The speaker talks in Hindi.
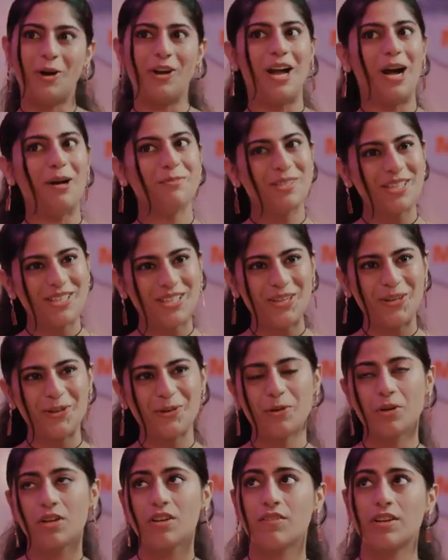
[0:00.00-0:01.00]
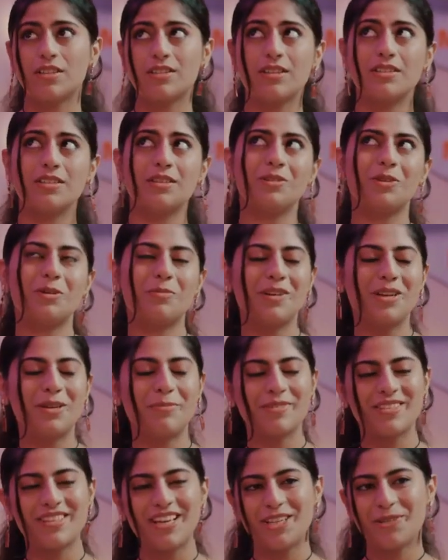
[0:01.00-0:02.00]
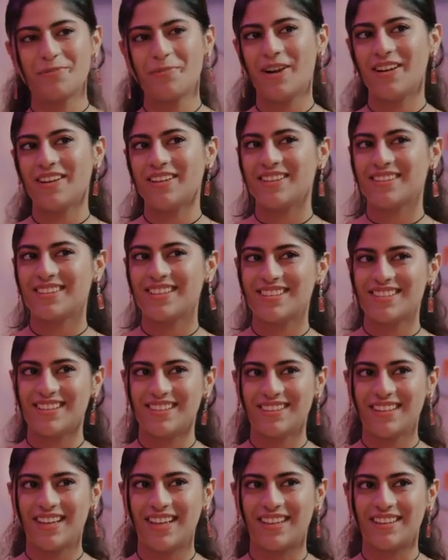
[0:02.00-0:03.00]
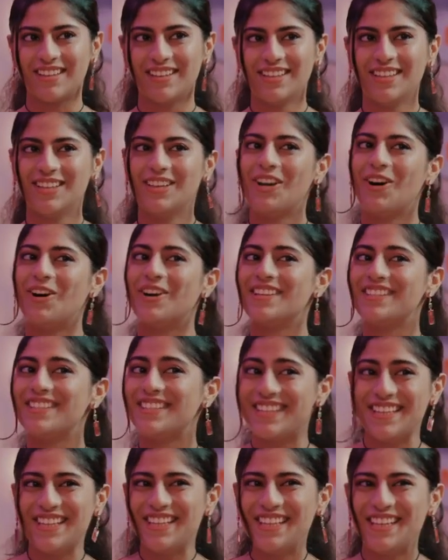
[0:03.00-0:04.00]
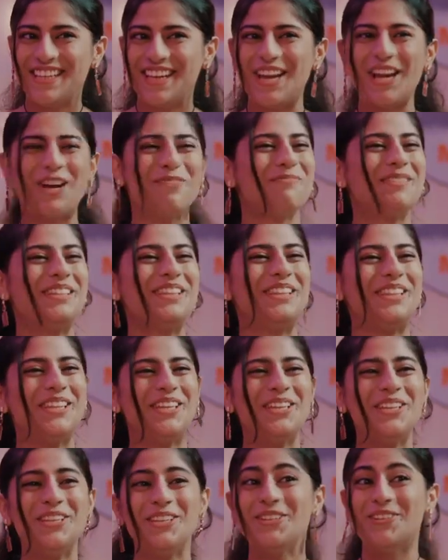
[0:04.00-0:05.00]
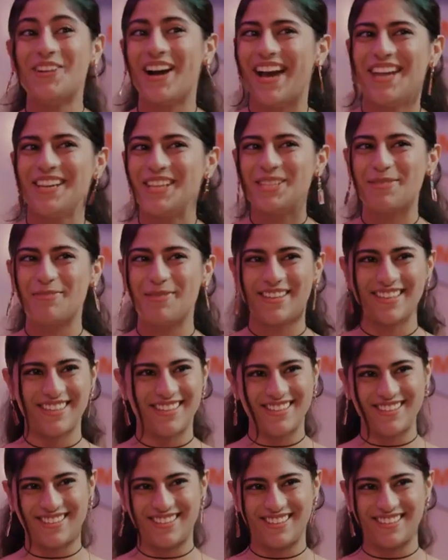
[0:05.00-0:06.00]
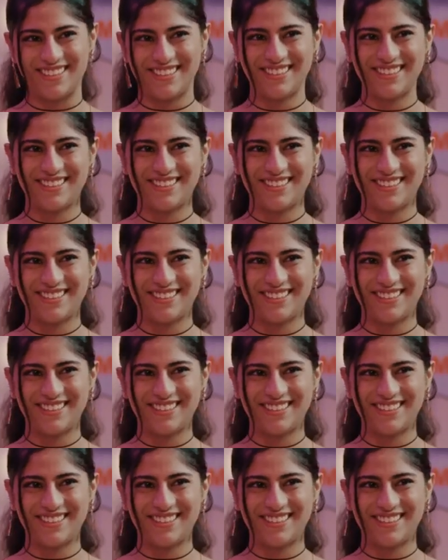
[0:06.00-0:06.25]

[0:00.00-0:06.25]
और आप जैसे लोगों की वजह से तो हमारा मसाज पार्लर इतना चलता है और इसीलिए हमने तीन न्यू हायरिंग्स भी करी हैं सर